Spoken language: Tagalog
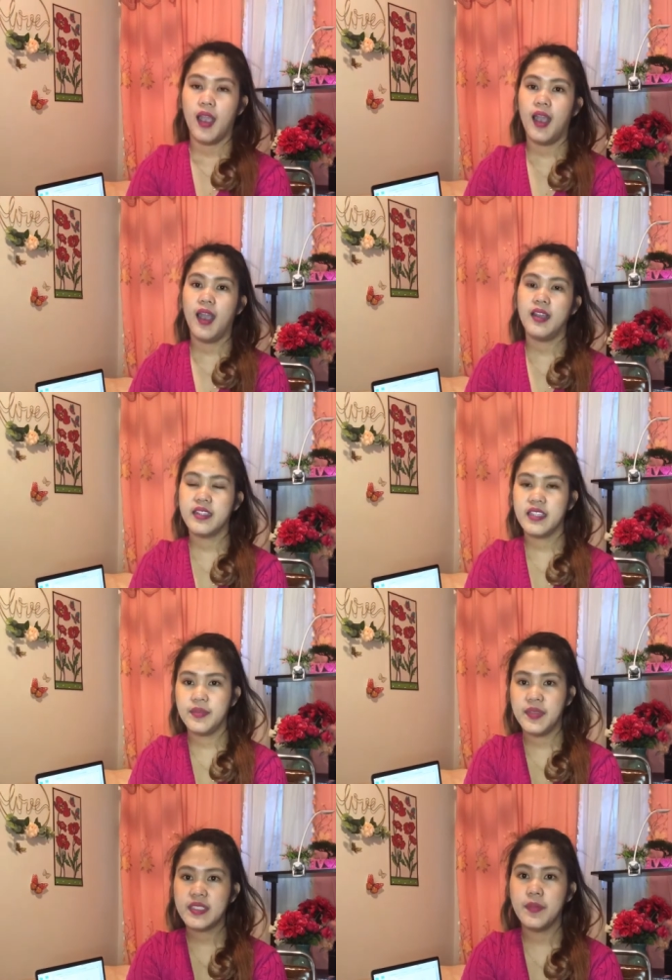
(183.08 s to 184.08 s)
Ang
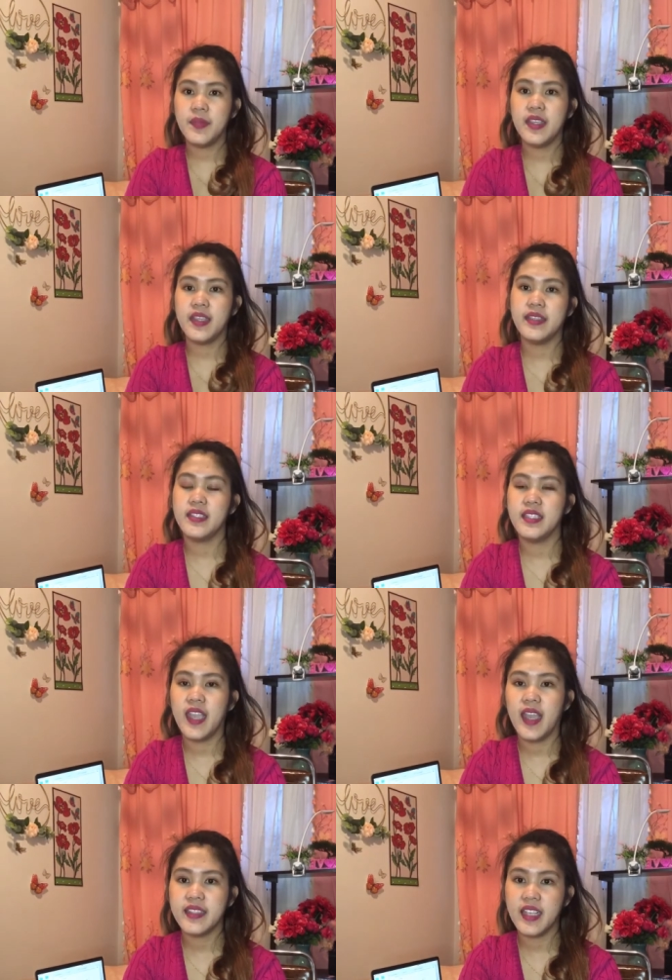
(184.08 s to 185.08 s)
ibig sabihin
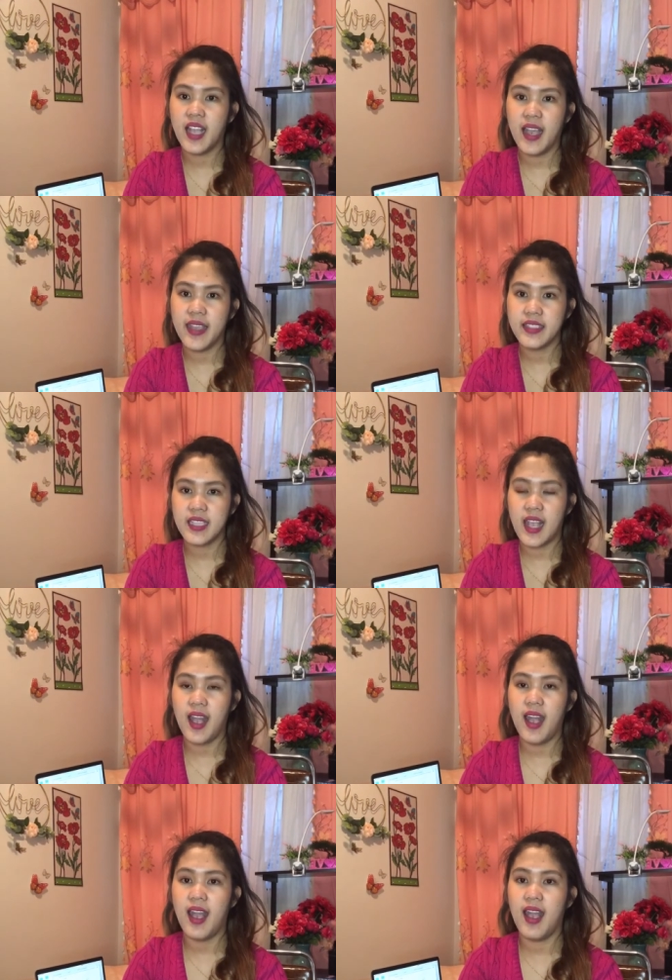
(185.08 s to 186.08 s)
niyan guys
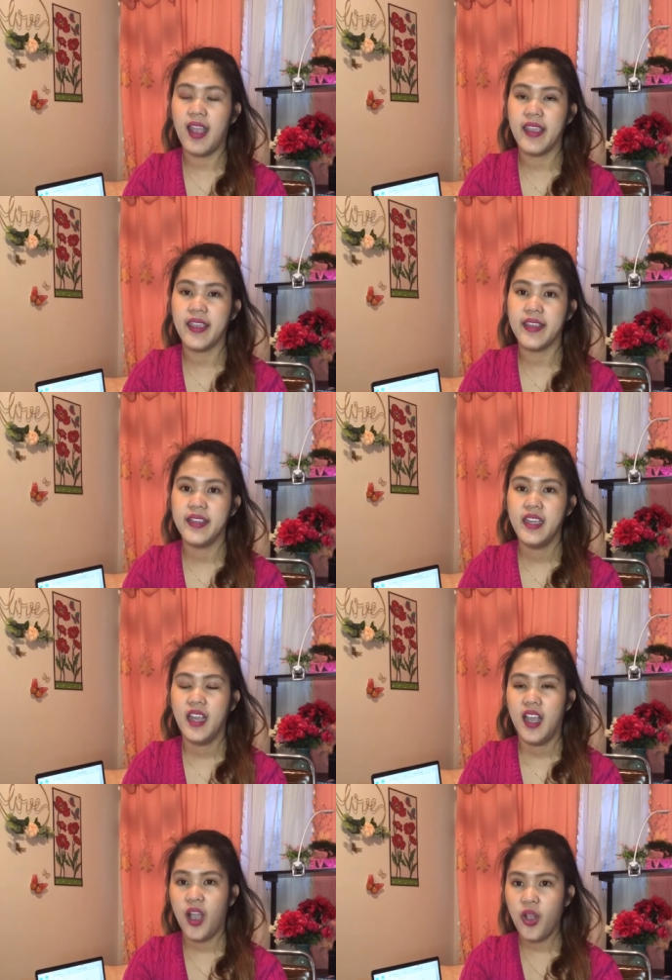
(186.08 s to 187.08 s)
ay
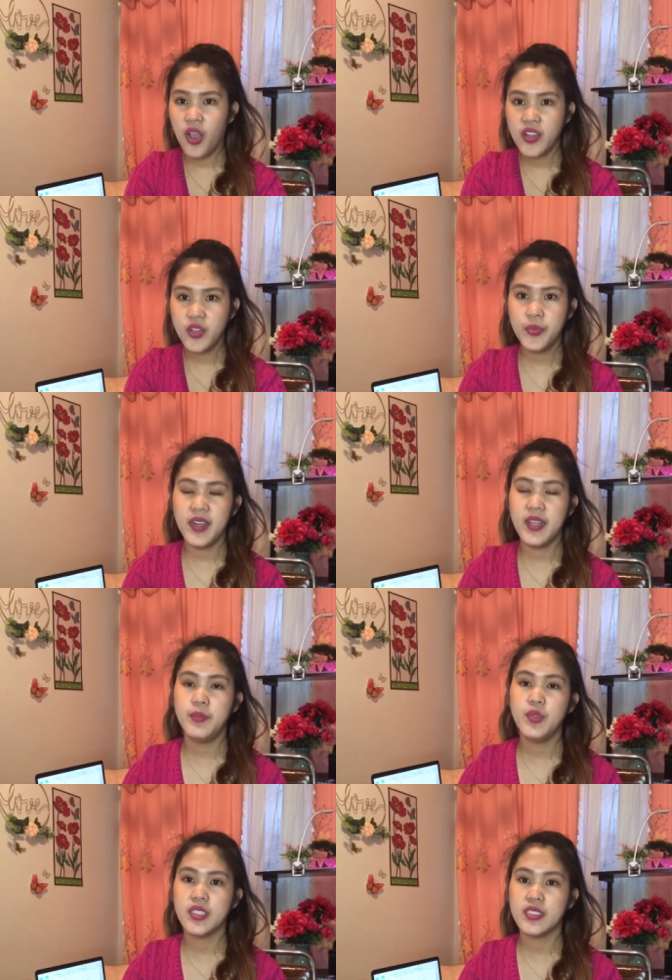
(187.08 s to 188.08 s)
kung anong
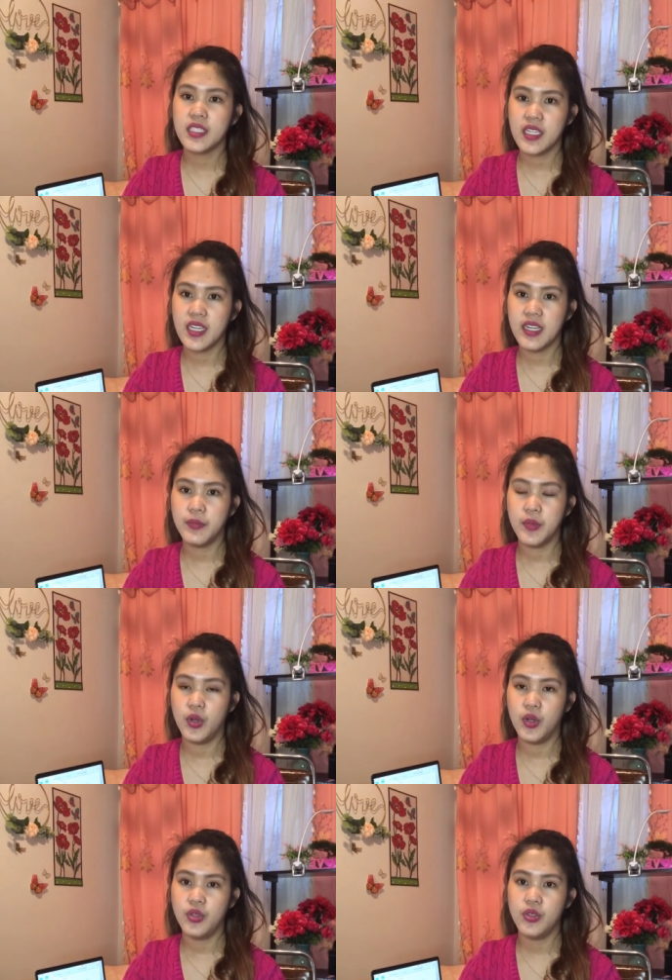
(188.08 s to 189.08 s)
bilib mo sa sarili
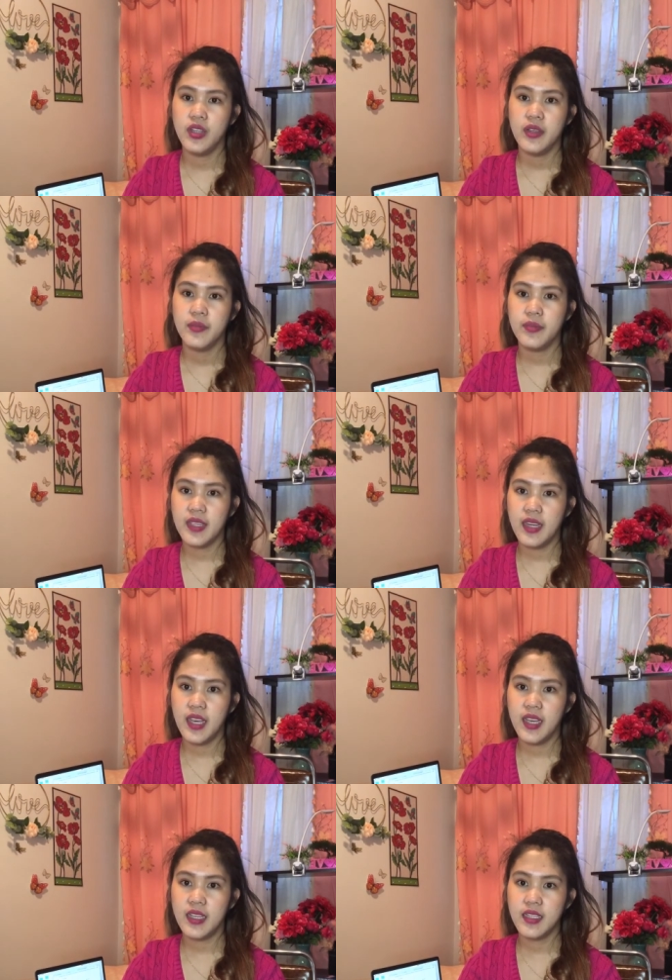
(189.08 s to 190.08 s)
mo
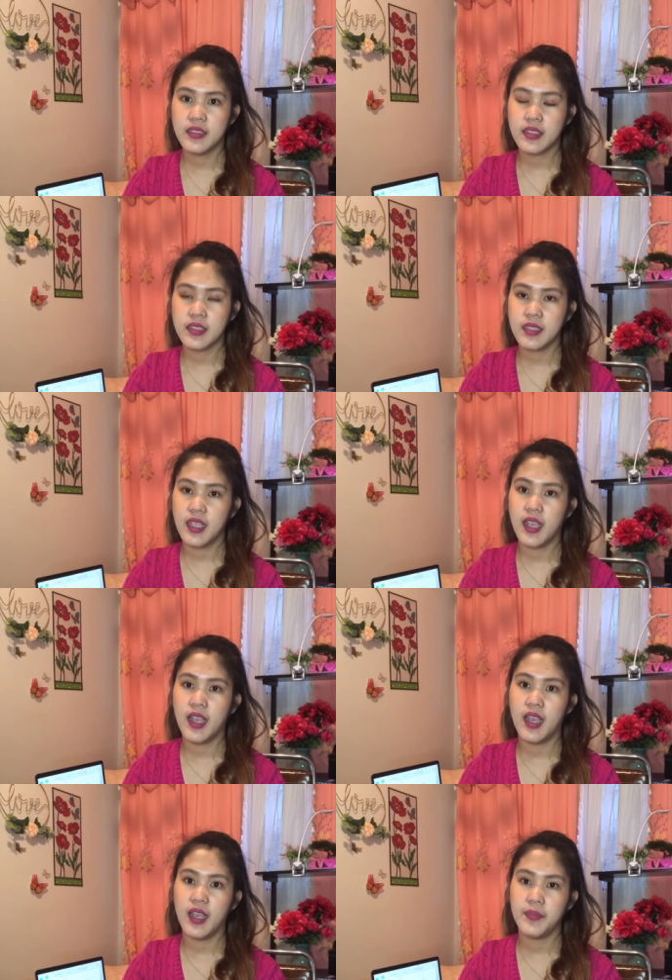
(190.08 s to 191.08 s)
bilang
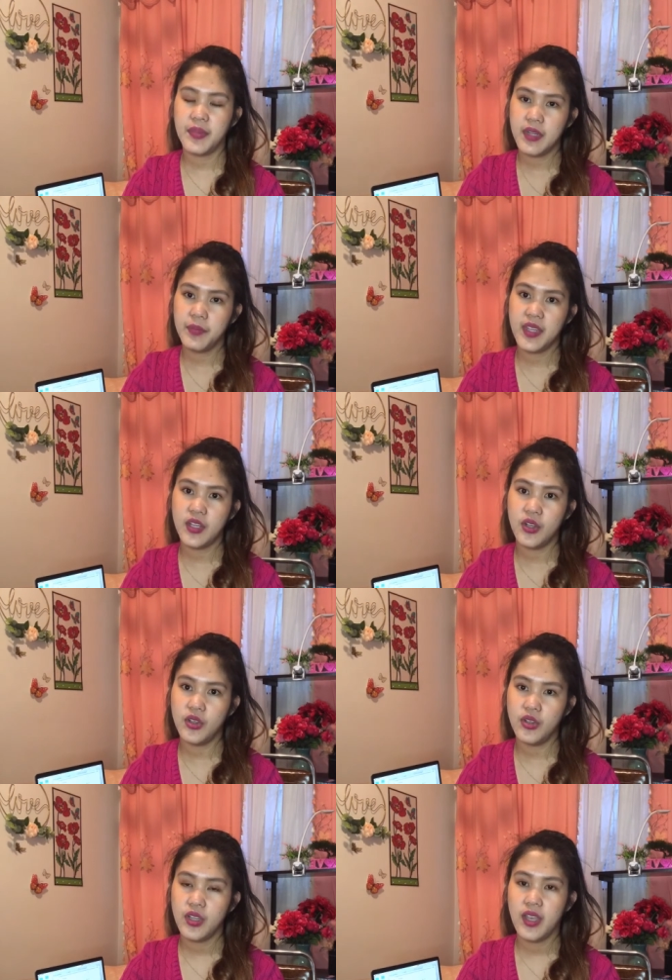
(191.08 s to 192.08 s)
uh, Pilipino.
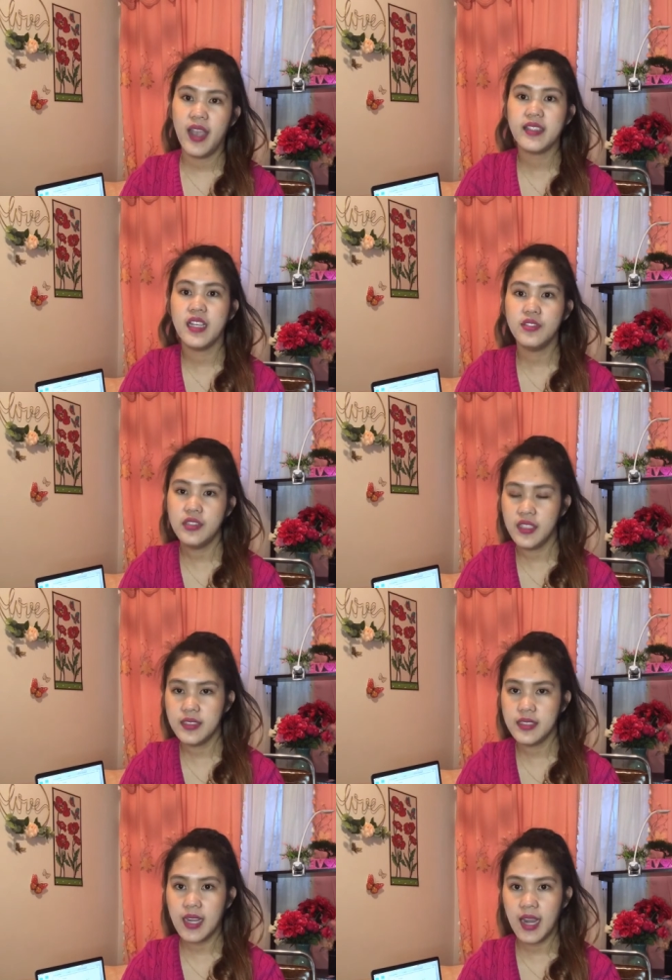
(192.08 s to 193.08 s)
Aww. Ah. At ganun
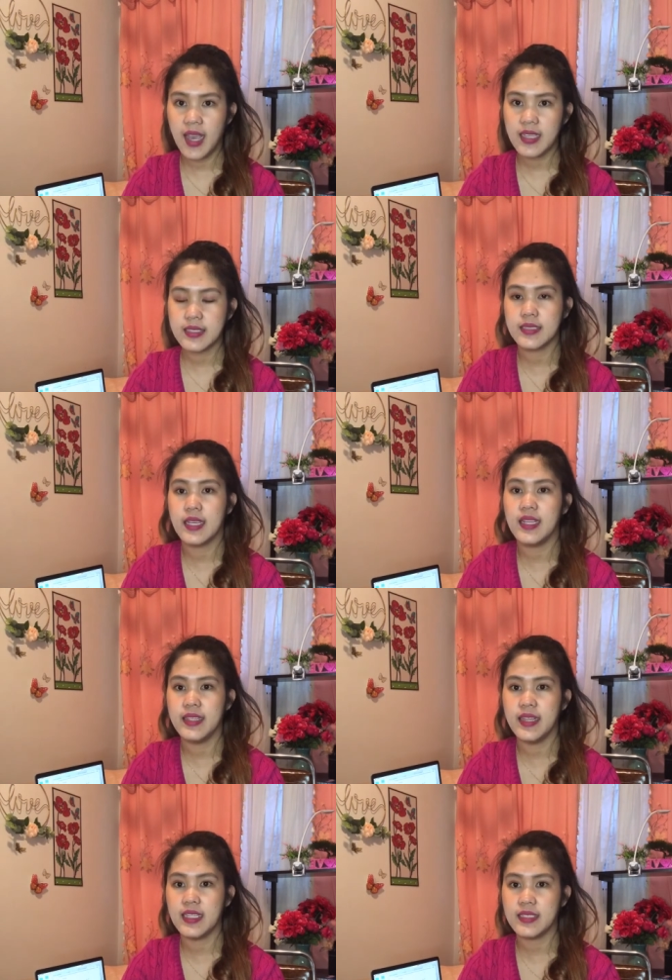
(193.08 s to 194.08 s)
din sila sa, sa
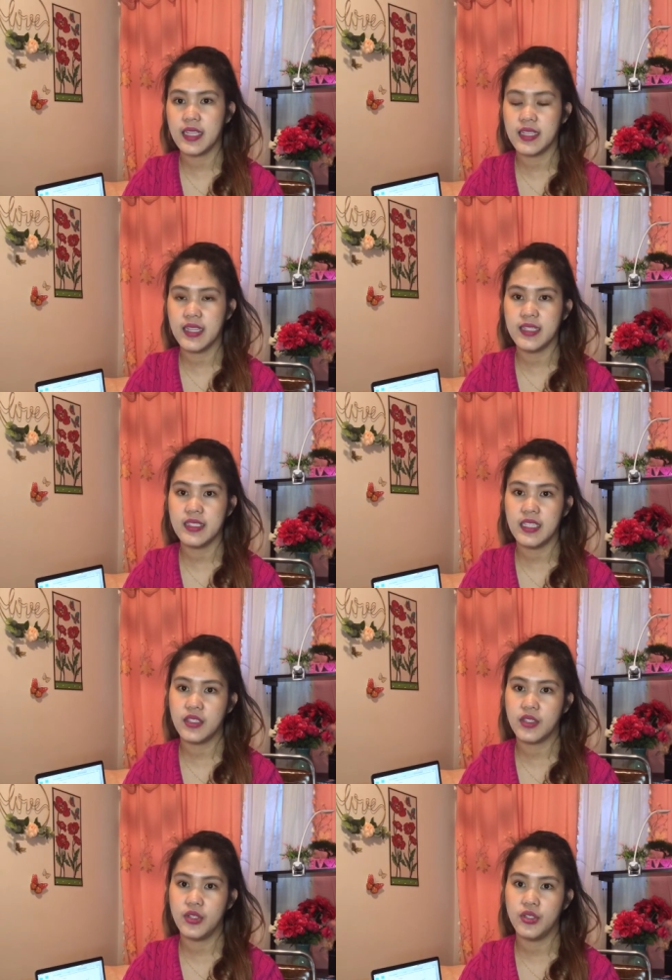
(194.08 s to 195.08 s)
kanilang sarili
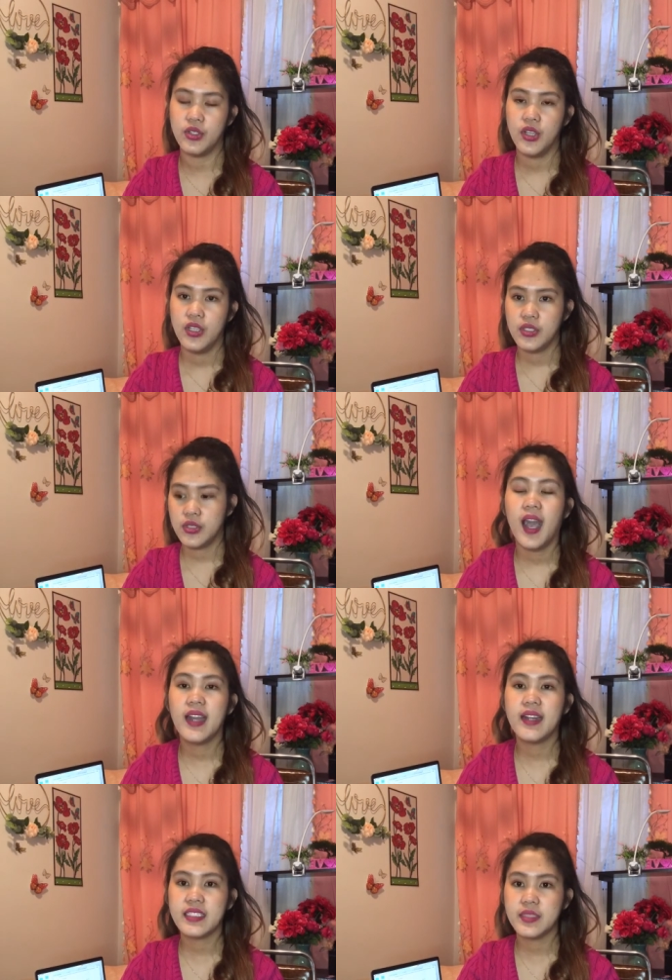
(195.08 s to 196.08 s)
dito.
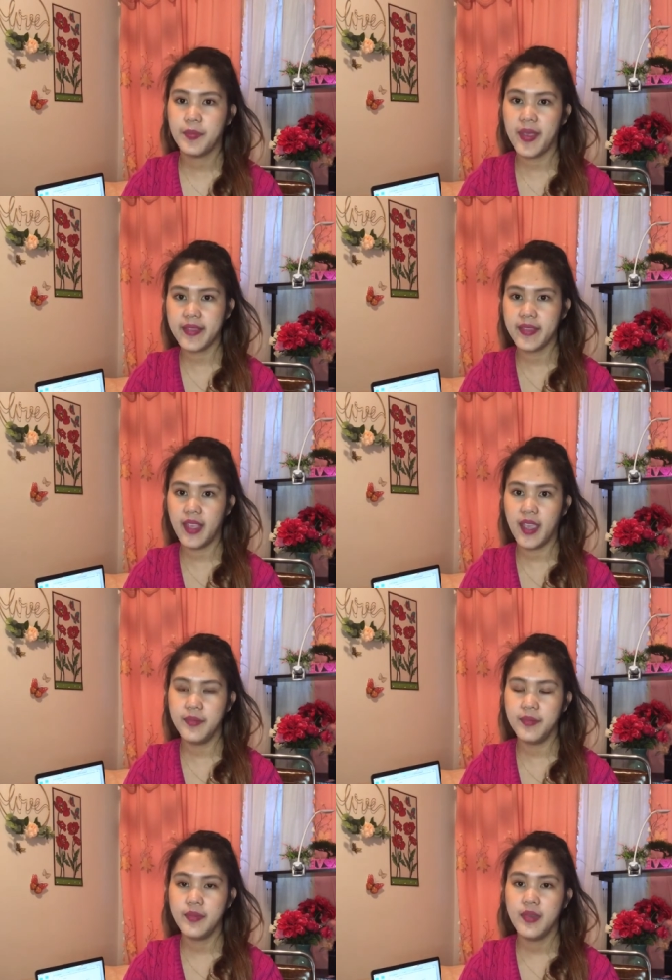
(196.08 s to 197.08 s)
Uh, respect them